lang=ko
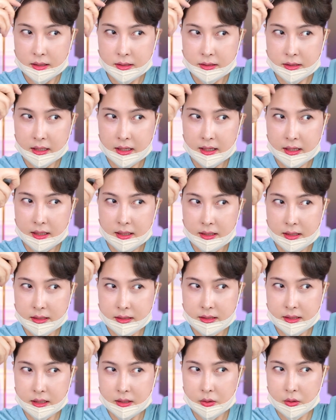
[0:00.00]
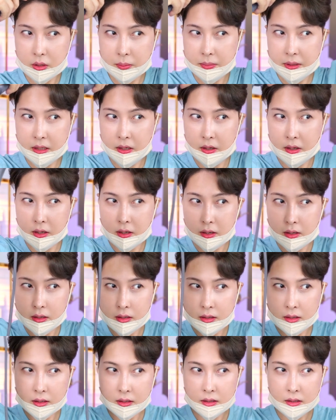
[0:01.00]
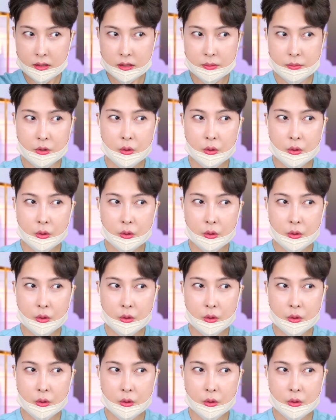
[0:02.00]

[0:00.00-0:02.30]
살짝 이렇게 밀어요 그럼